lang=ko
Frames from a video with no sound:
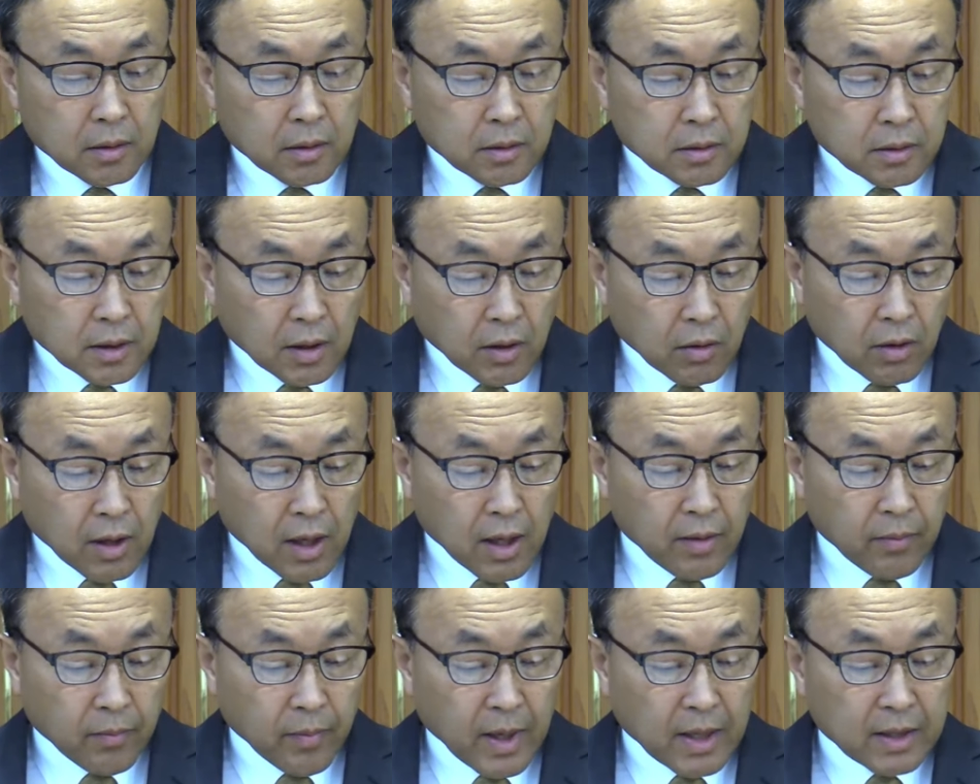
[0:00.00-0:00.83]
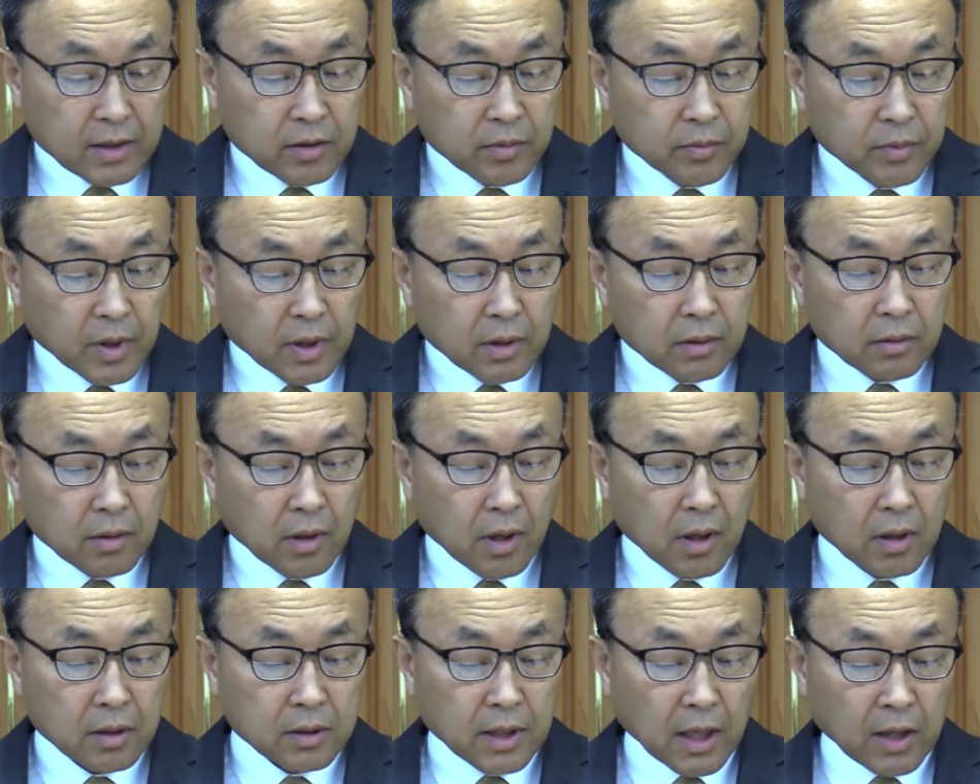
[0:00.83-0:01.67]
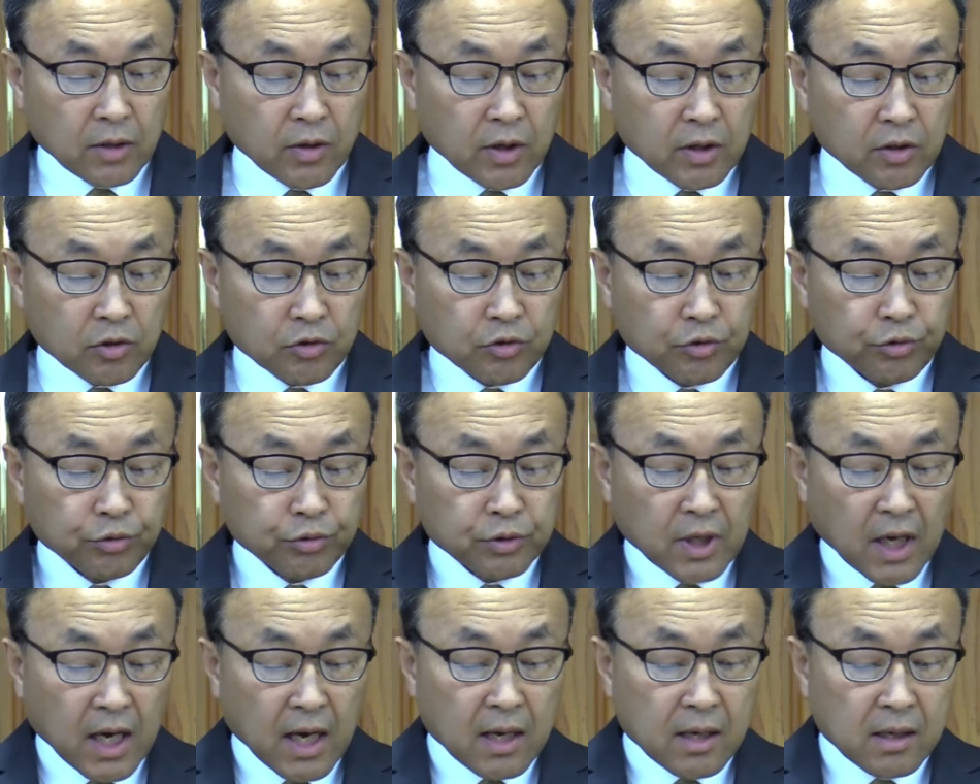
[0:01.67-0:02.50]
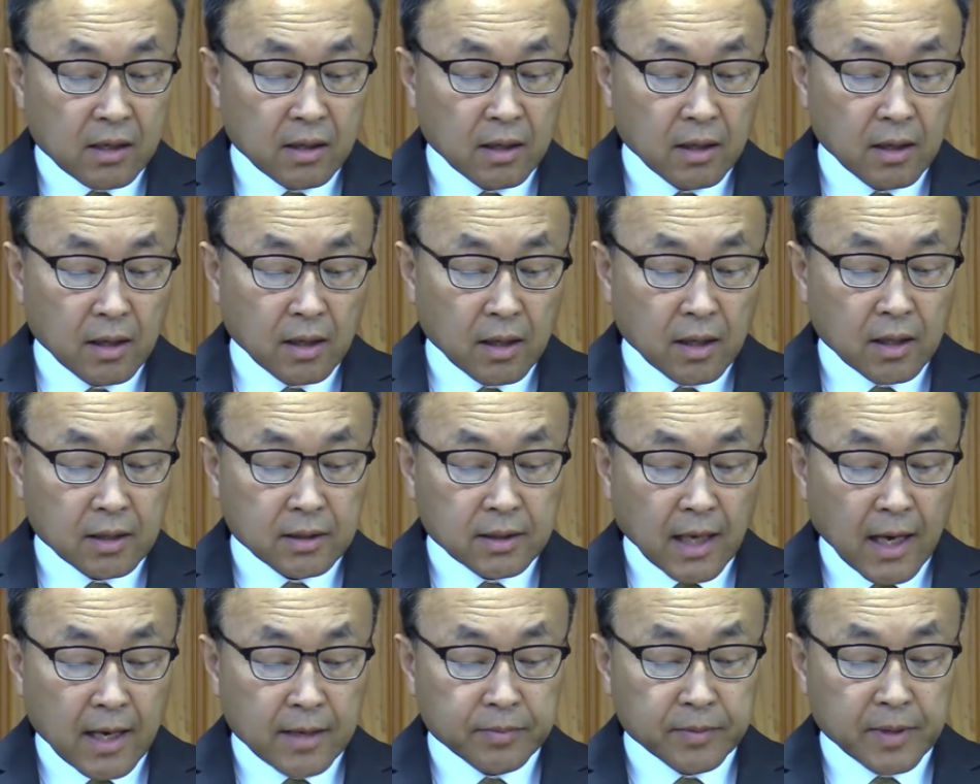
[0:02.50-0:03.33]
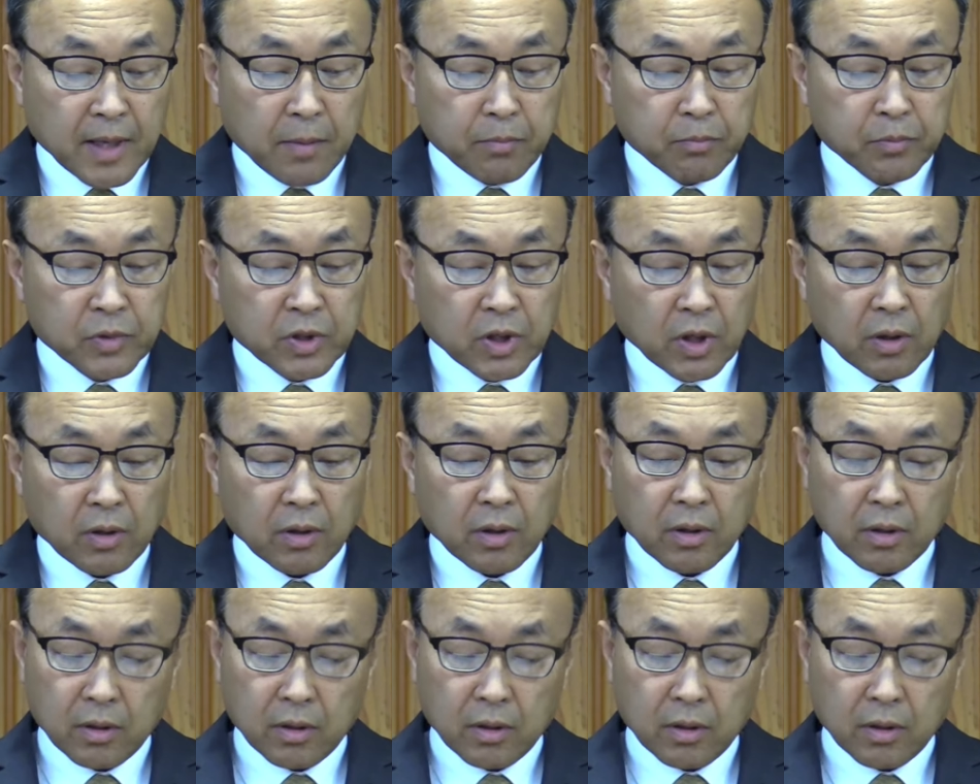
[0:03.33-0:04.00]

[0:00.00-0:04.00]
자 오늘 할 말씀은 사도행전 9장 43절 예,